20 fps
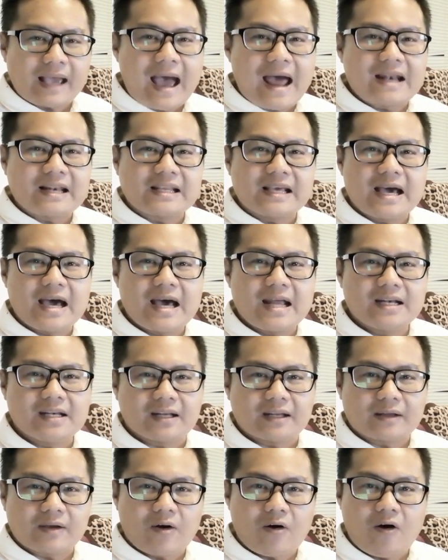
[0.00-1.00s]
การเงิน
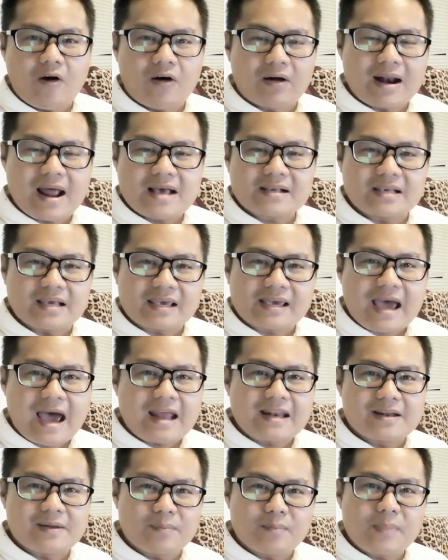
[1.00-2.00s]
ของราศี
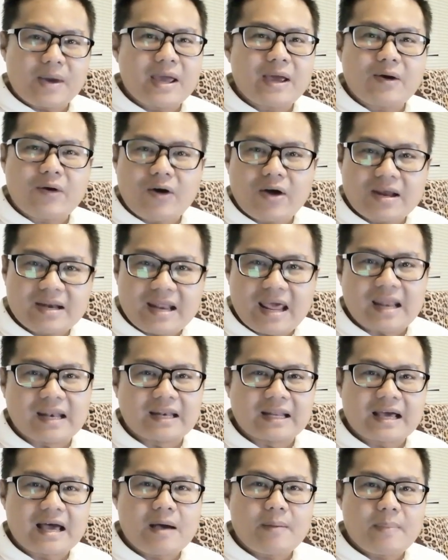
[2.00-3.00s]
กันไม่ค่อยเด่น
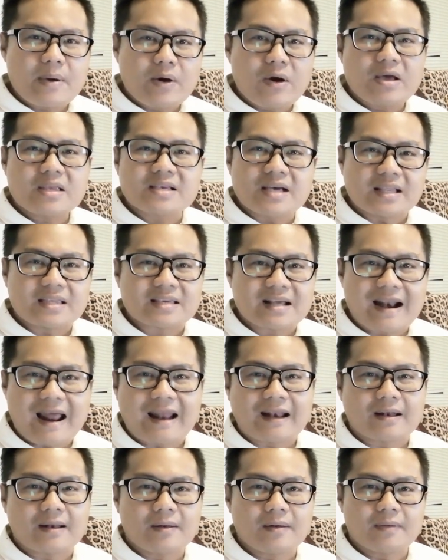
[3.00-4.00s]
นะครับไม่ค่อยเจิดจ
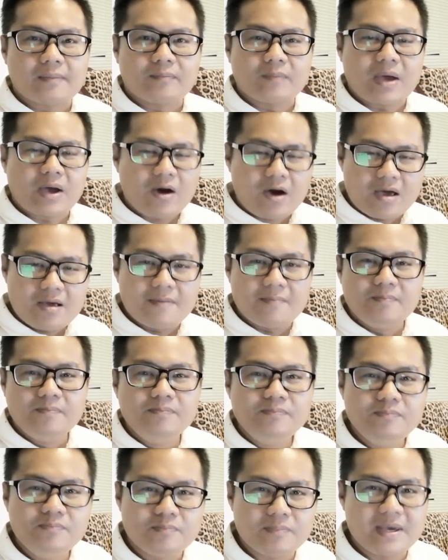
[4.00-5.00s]
รัสไม่ค่อย
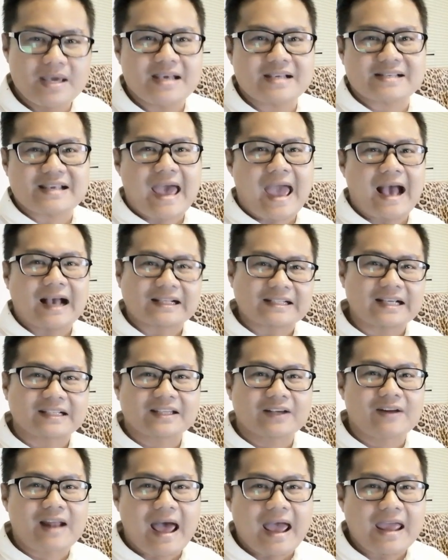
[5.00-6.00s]
มีแสงสัก
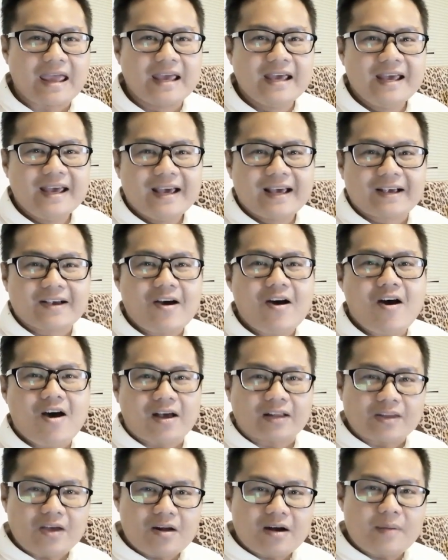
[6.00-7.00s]
เท่าไหร่ก็
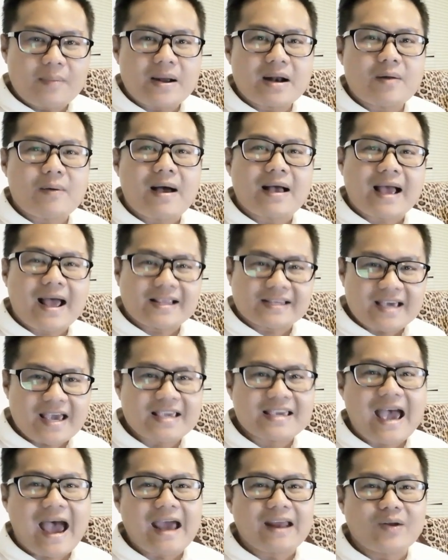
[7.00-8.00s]
ต้องระมัดระวังการใช้
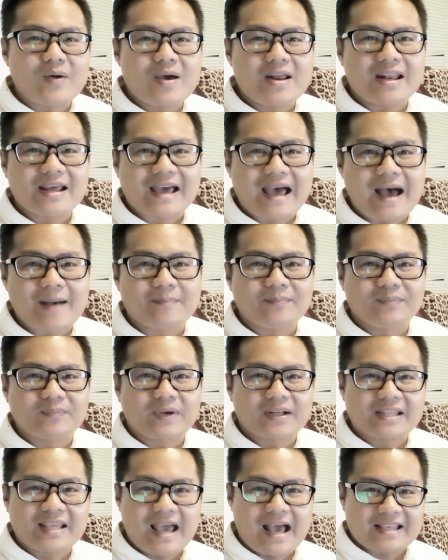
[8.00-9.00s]
จ่ายด้วยนะครับ
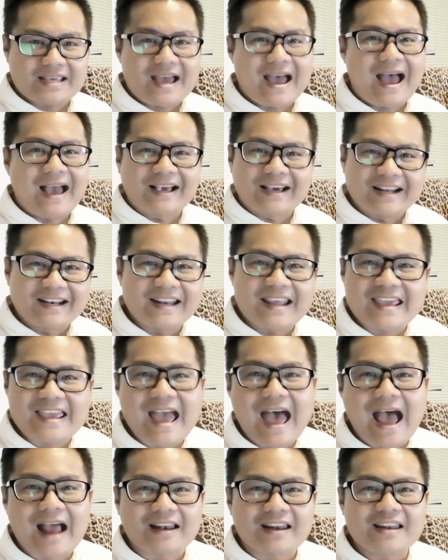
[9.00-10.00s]
บางทีอาจจะหาเงินได้
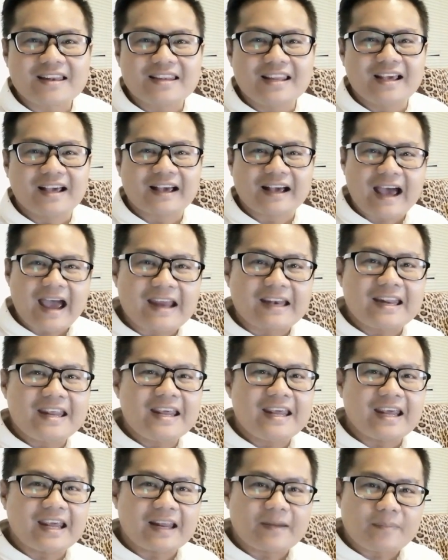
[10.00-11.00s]
ยากนิดหนึ่งร
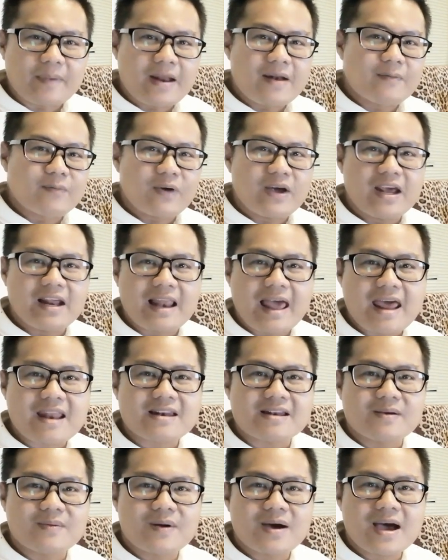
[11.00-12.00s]
ที่เป็นฟรีแลน
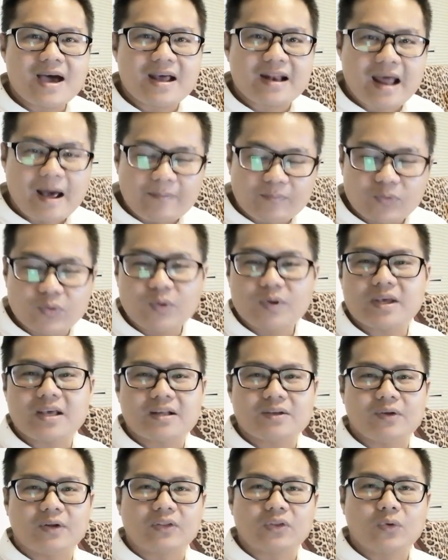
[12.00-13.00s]
ซ์หรือว่าทำธุร
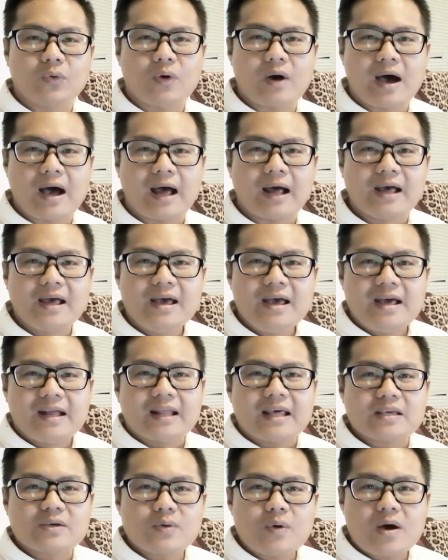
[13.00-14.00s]
กิจส่วนตัว
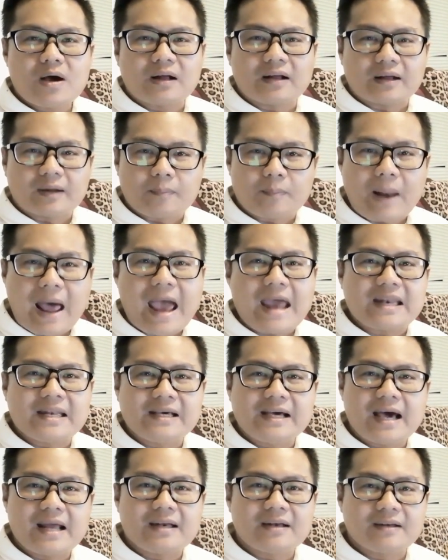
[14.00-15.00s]
ในช่วงปลาย
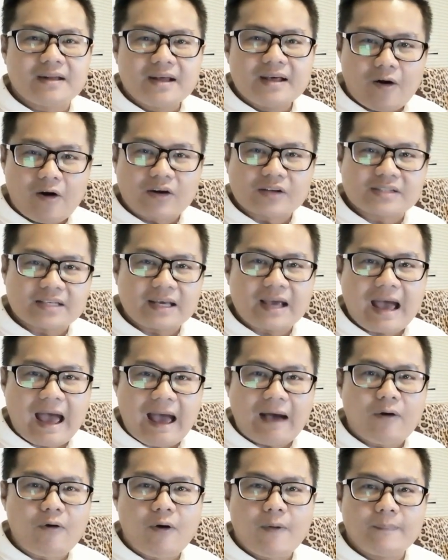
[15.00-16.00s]
เดือนของสิง
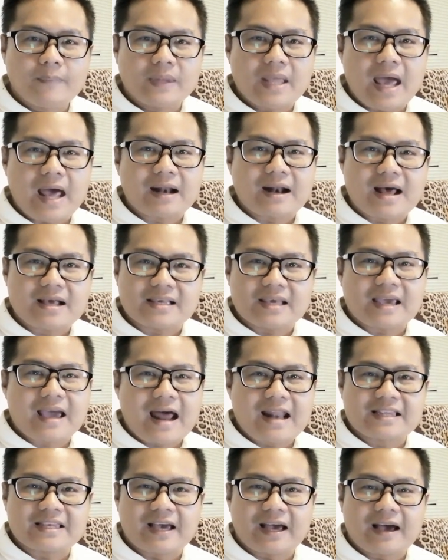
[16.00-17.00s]
หาคมเนี่ยราศี
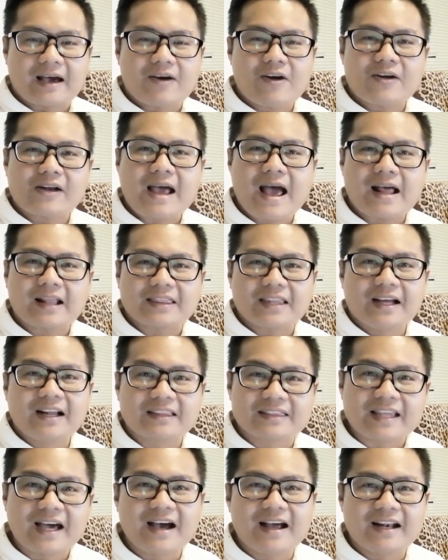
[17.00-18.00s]
กันจะค่อนข้าง
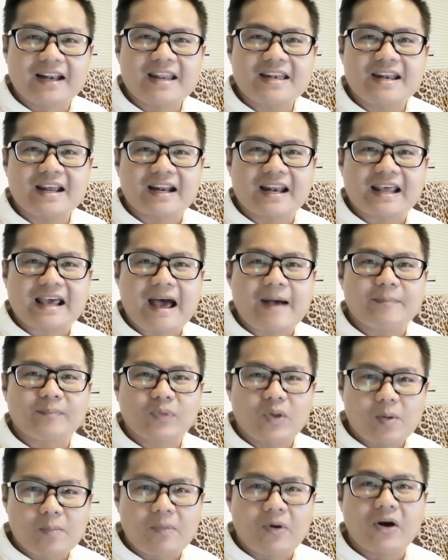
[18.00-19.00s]
ตึงๆนิดนึงนะครับ
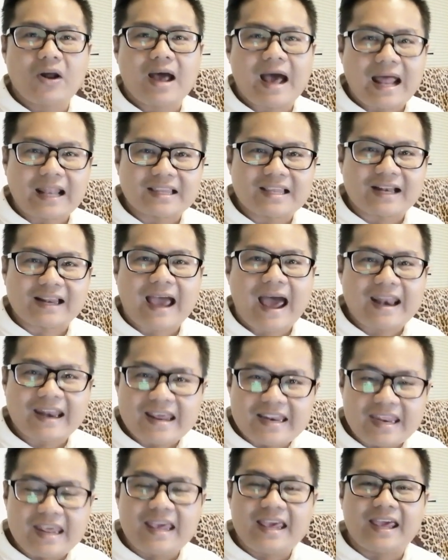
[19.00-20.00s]
ต้องบริหารจัดการ
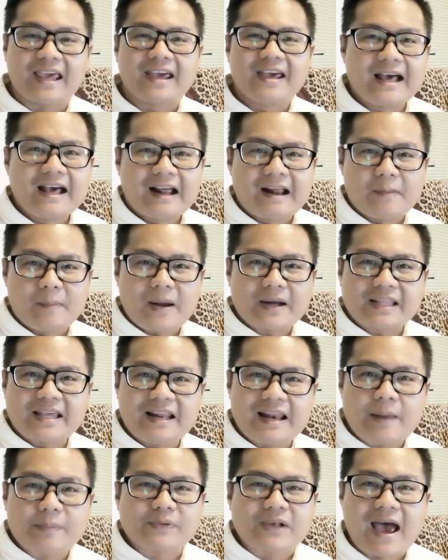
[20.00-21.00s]
ให้ดี บาง
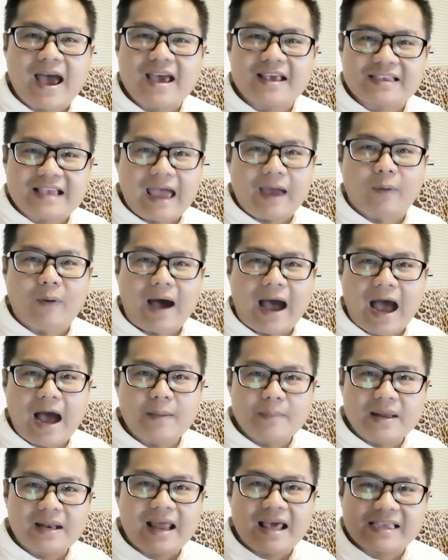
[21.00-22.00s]
ทีรับซ้ายจ่ายขวา
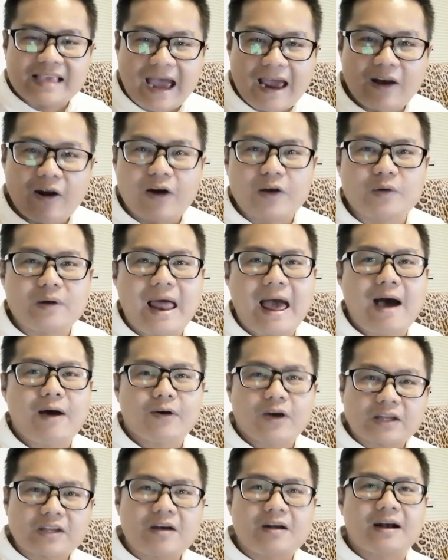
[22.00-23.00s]
มีรายจ่ายรออยู่แล้ว
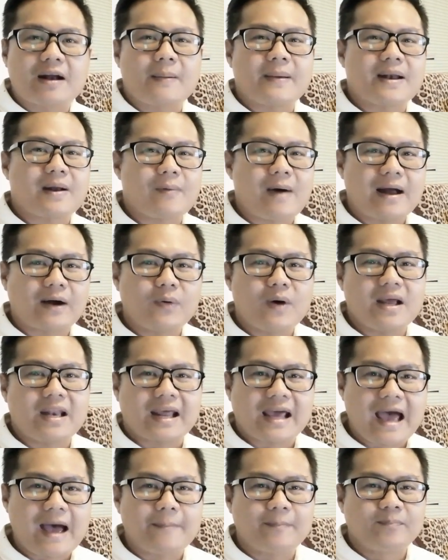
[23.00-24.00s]
ก็ต้องระมัดระวังด้วย
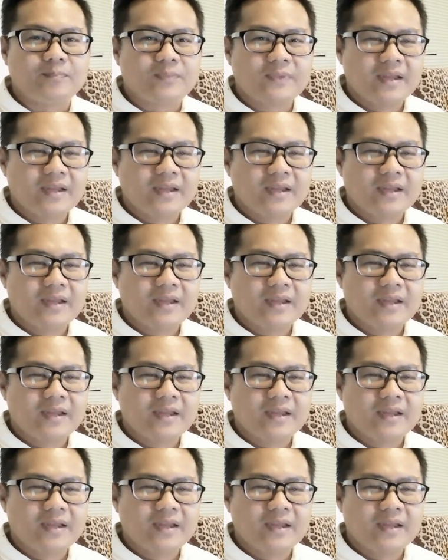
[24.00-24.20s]
นะครับ